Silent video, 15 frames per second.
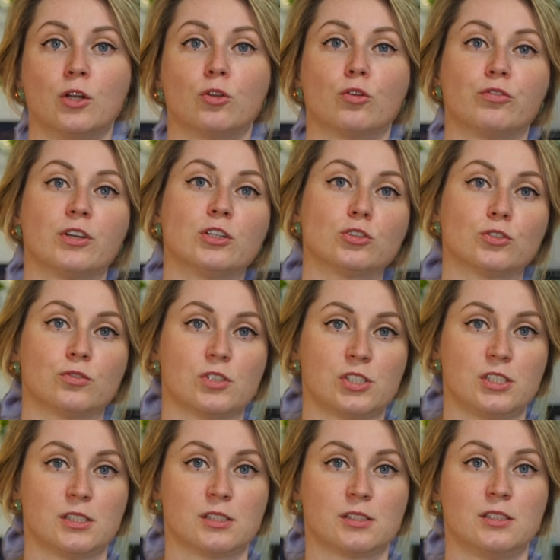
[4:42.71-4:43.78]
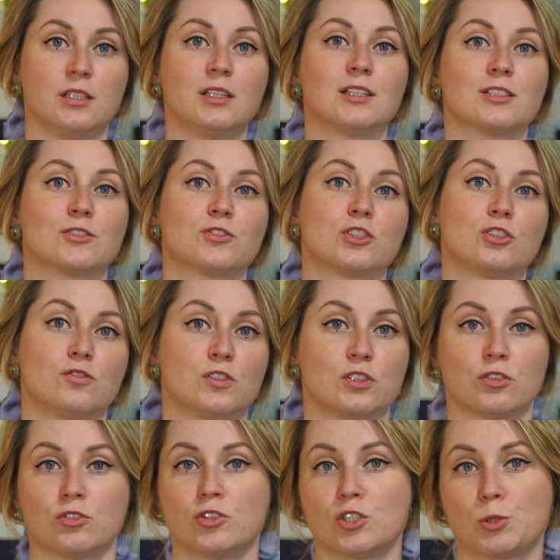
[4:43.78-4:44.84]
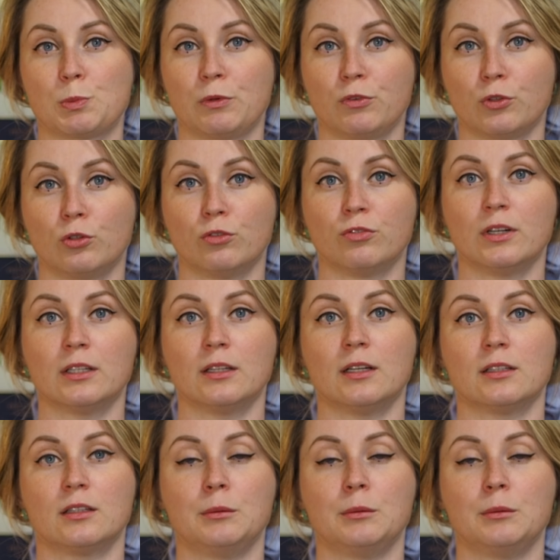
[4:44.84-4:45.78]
to większość właśnie z nich jest w rzeczywistości spowodowana